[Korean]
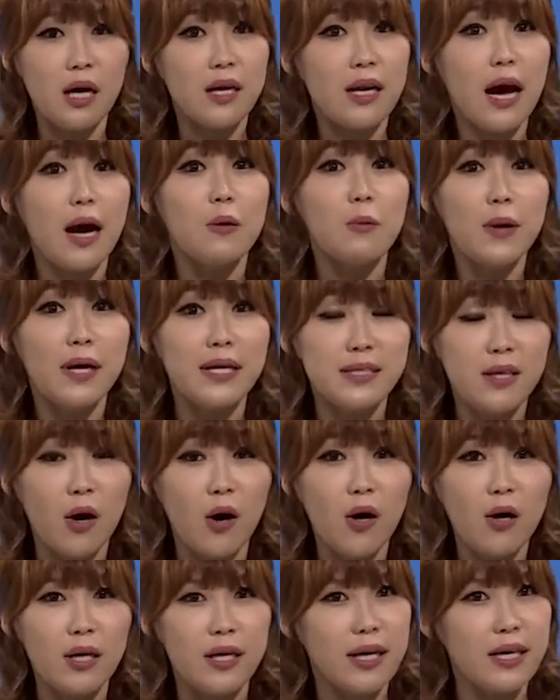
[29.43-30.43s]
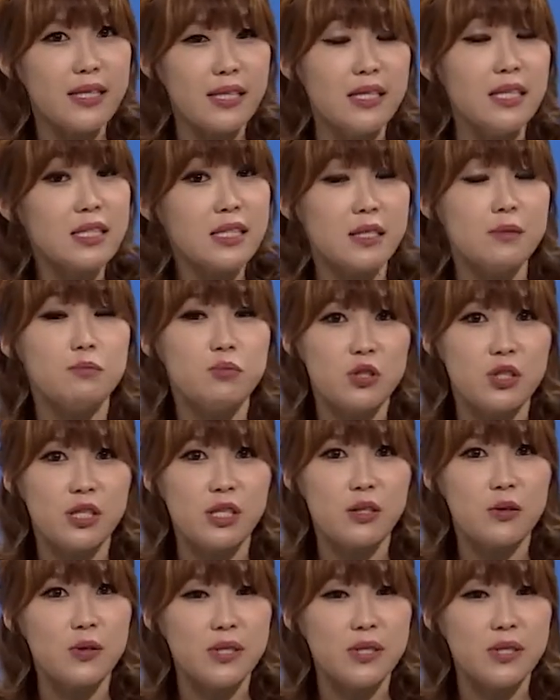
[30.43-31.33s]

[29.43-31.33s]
라고 해서 이렇게 들으신 분들도